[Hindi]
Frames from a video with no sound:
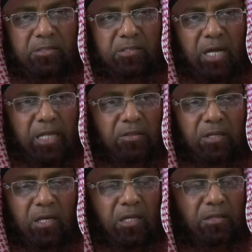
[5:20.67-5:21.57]

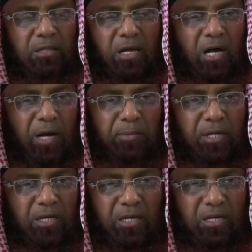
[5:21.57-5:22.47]
ज़ाती इंतकाम
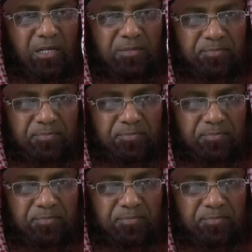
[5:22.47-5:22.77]
नहीं लिया